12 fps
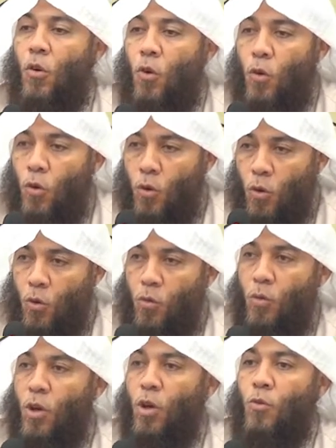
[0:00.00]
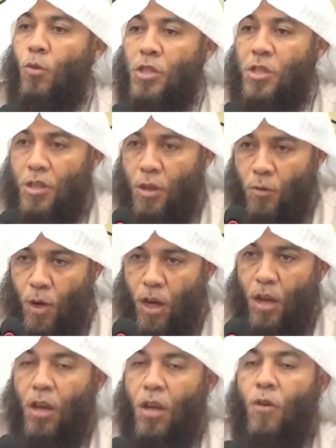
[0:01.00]
علو
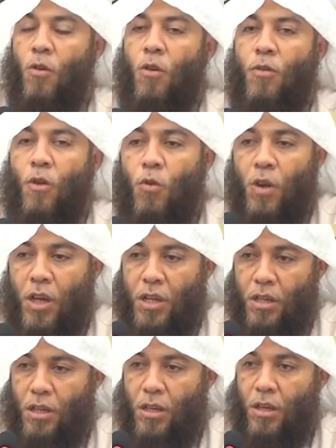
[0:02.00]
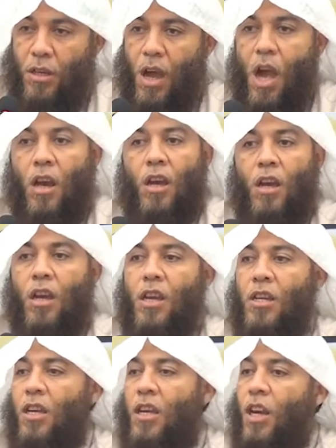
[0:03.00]
واستواء وفوقية
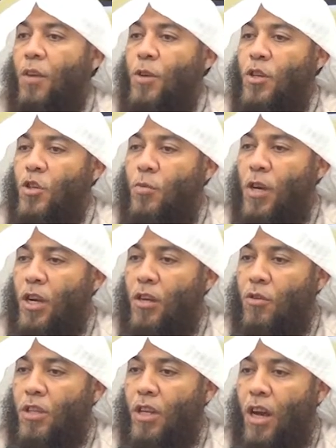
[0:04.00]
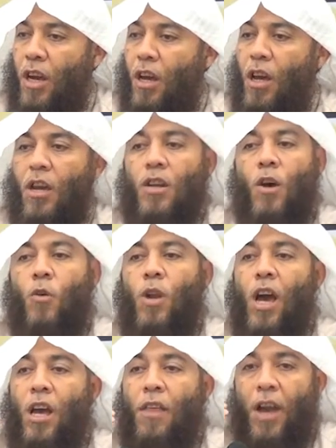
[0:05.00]
حقيقية تليق به سبحانه وتعالى نقول
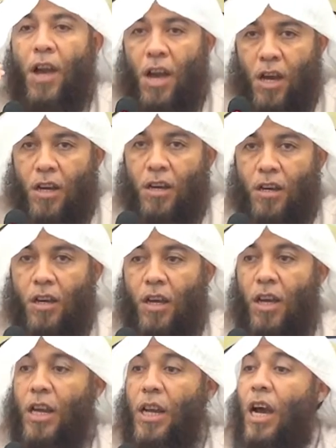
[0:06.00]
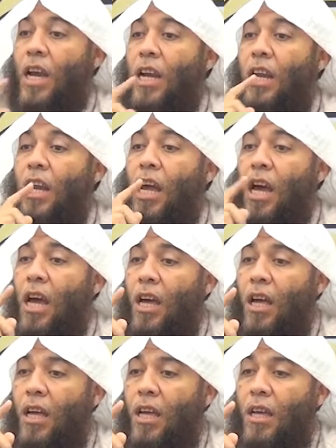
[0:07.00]
هذا حق لكن لا
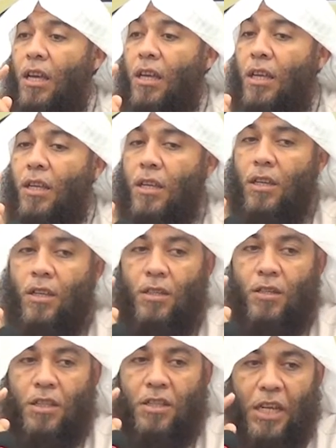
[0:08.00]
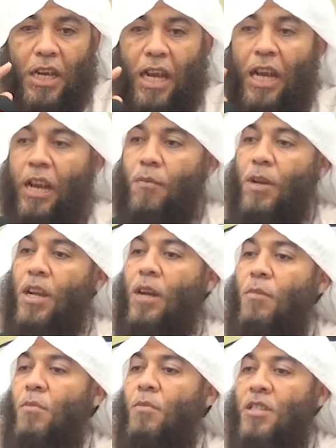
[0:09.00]
تتكلم
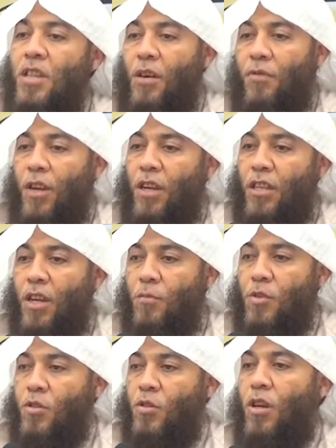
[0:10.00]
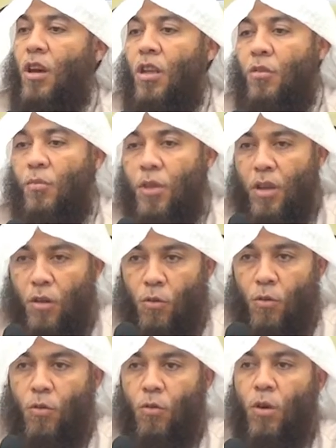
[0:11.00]
إلا بما جاء في الكتاب والسنة أثبت
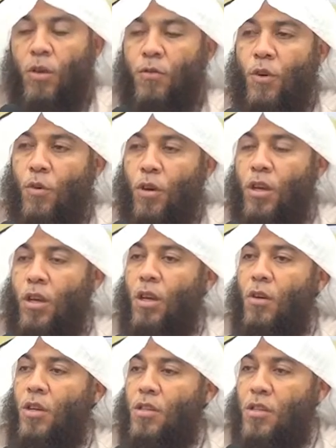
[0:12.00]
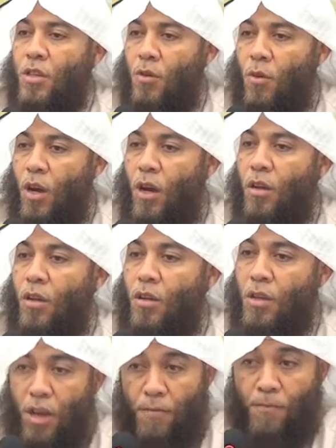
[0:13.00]
العلو والفوقية والاستواء
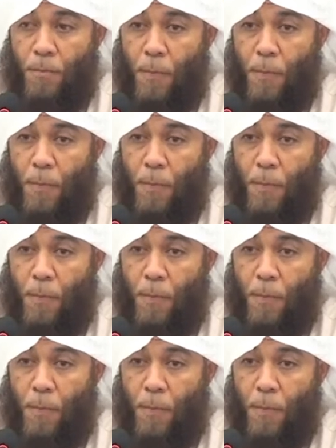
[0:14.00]
نعم